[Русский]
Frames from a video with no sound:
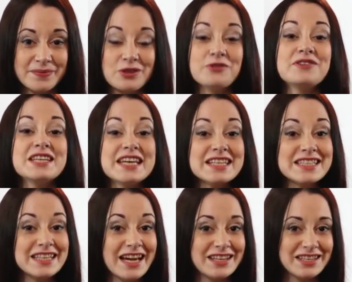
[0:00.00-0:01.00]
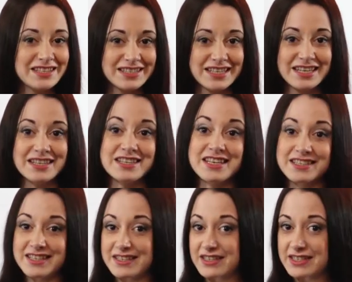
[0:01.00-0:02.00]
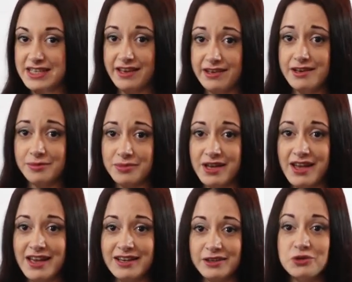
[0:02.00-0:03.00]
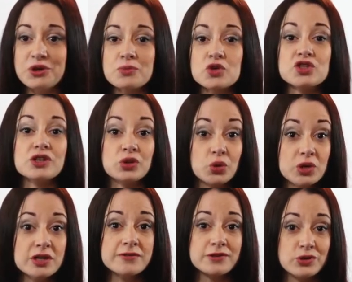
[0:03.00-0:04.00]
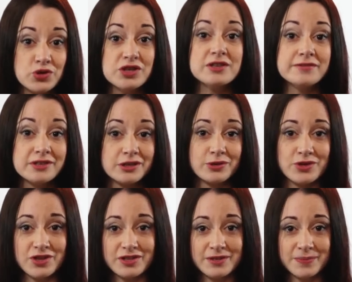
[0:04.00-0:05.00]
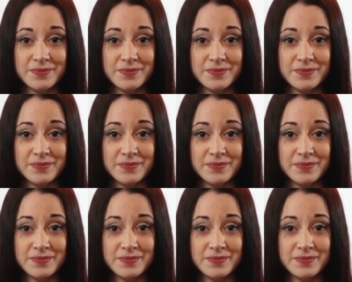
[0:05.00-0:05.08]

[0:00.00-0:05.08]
то вы не останетесь наедине с кондиционером, который можно только включить и выключить.